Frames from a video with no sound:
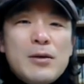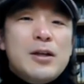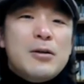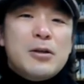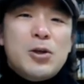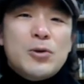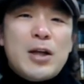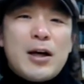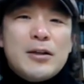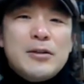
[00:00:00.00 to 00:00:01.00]
역량을
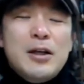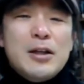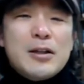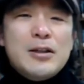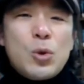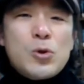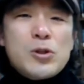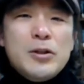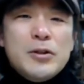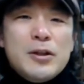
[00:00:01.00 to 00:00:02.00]
키워나가는 그
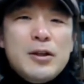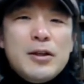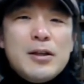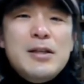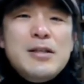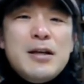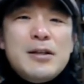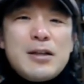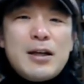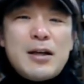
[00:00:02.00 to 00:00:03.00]
독서는
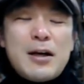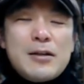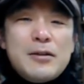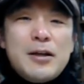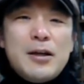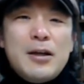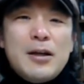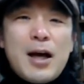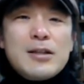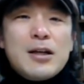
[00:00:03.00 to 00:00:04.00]
인생을 살아나가는 데
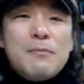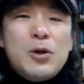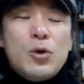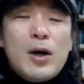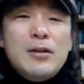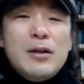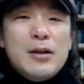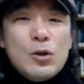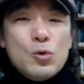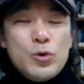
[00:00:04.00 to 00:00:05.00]
가장 필요한
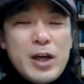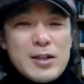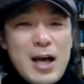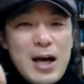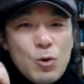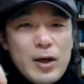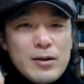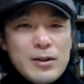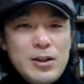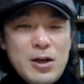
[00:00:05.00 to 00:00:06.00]
우리의
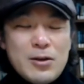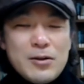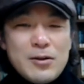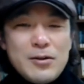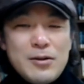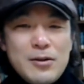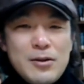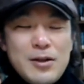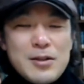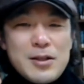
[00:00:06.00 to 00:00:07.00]
사고의 능력,
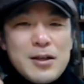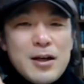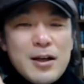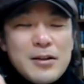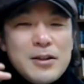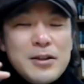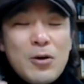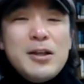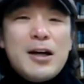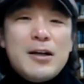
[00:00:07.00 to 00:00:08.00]
생각하는 그
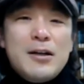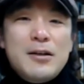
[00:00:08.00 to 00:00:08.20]
역량,